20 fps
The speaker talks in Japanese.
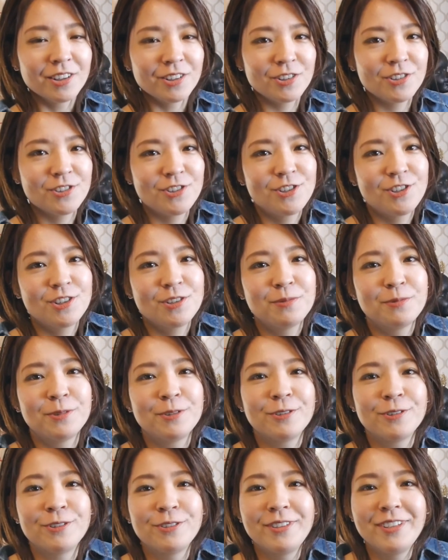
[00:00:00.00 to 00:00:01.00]

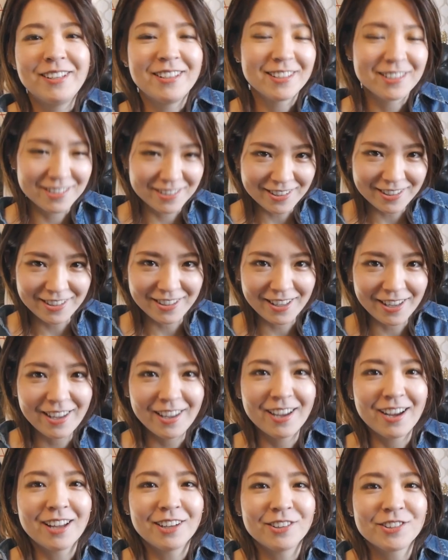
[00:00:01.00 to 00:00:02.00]
YouTube につい
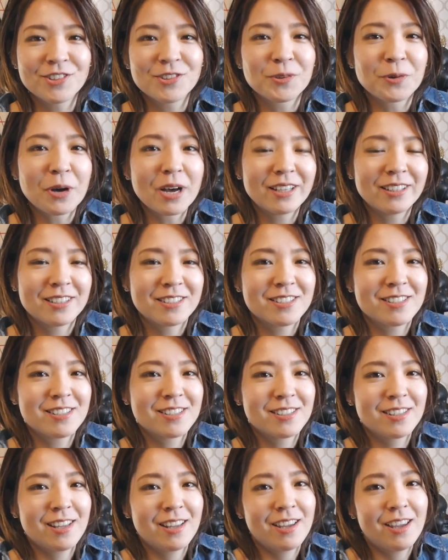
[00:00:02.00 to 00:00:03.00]
てあのちょっとお話
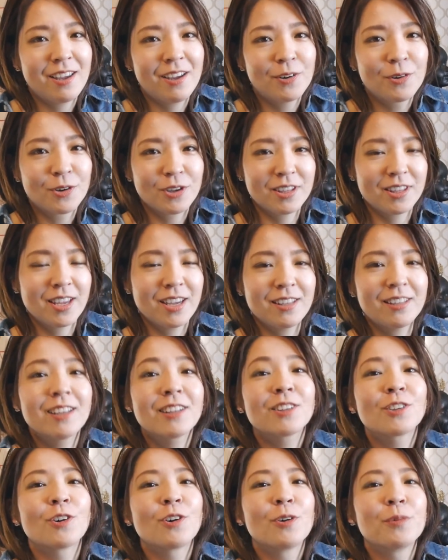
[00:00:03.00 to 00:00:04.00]
ししておきたい
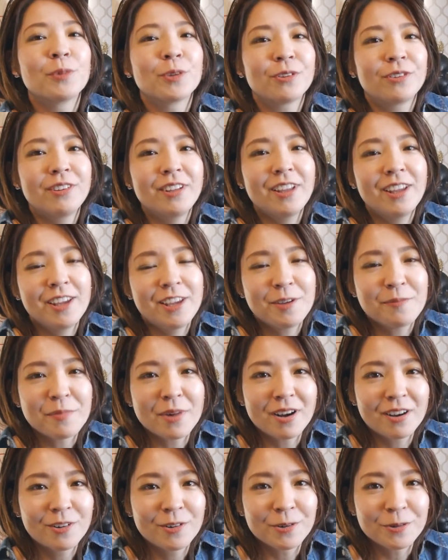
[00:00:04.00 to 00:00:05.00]
なと思って
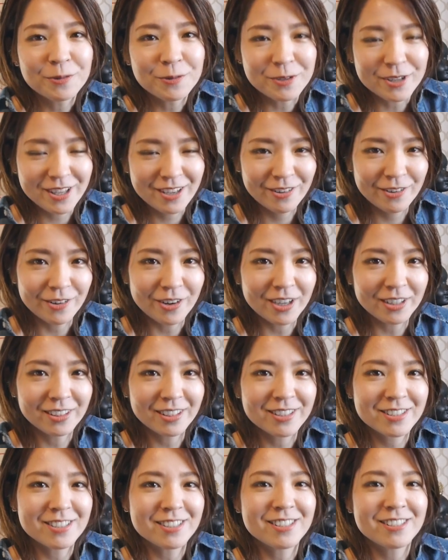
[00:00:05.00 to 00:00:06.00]
今こういうふうにお
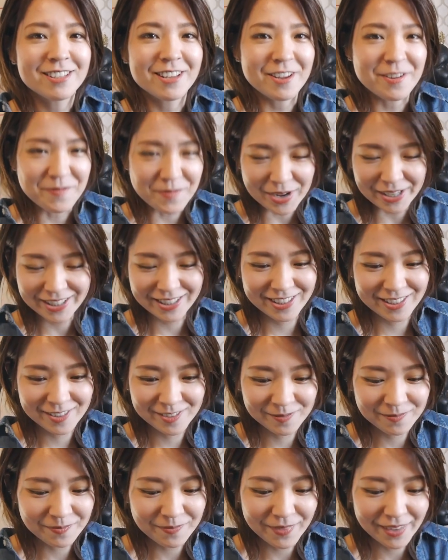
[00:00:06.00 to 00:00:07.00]
話ししています。